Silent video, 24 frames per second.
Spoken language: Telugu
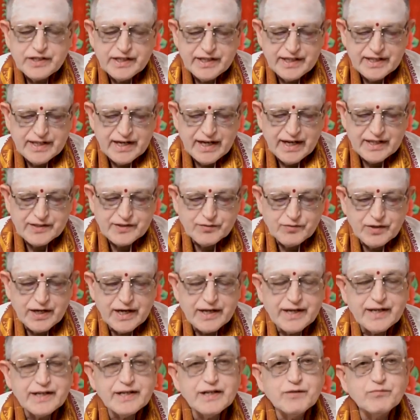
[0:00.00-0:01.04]
ఏ రాశి
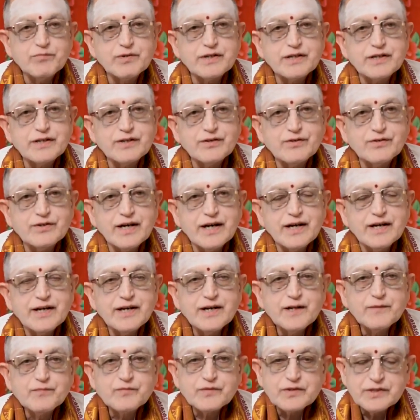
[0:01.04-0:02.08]
వారైనప్పటికీ కూడా
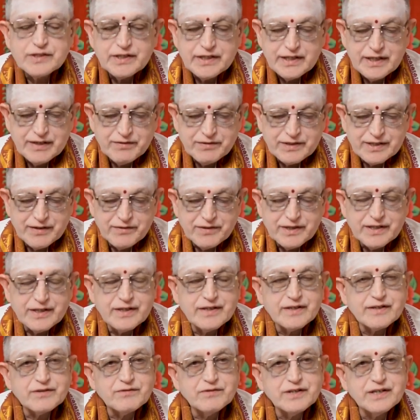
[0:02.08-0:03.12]
ఏ
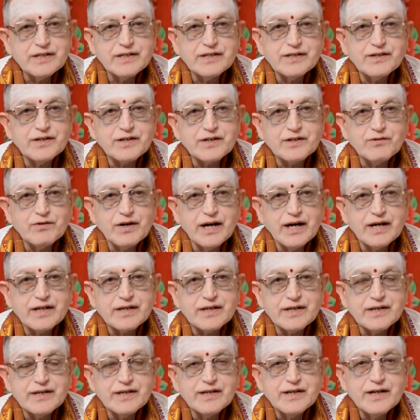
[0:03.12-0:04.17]
విధమైనటువంటి యొక్క
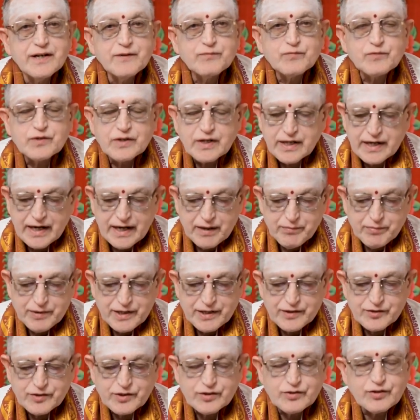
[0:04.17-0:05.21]
వాళ్ళకి గ్రహ
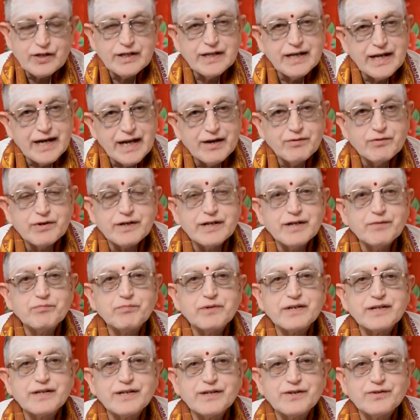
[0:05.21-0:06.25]
పరిస్థితులు ఎలా
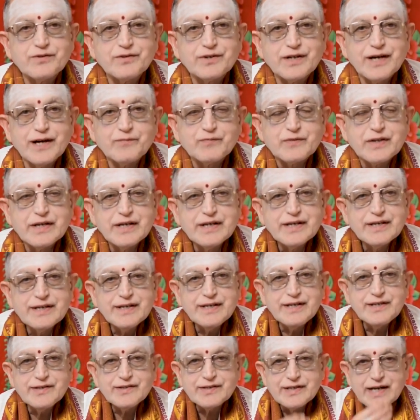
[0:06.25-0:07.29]
ఉన్నప్పటికీ కూడా
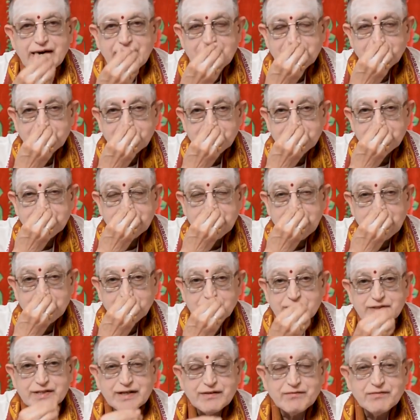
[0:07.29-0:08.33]
ఈ శారీనామ
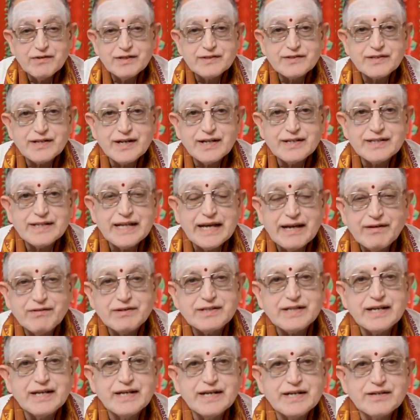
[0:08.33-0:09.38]
సంవత్సర
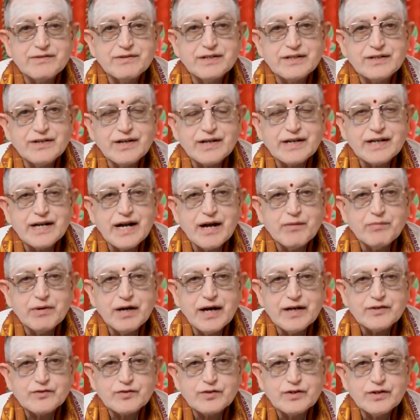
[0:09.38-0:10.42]
దేవత అయినటువంటి యొక్క
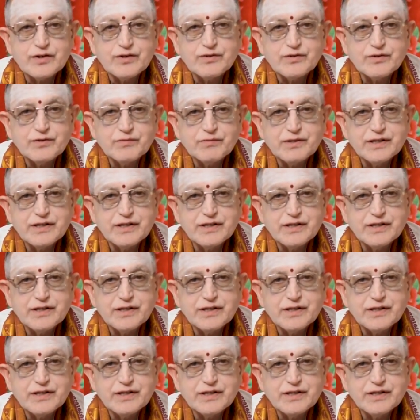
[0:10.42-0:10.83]
భాస్కరుడు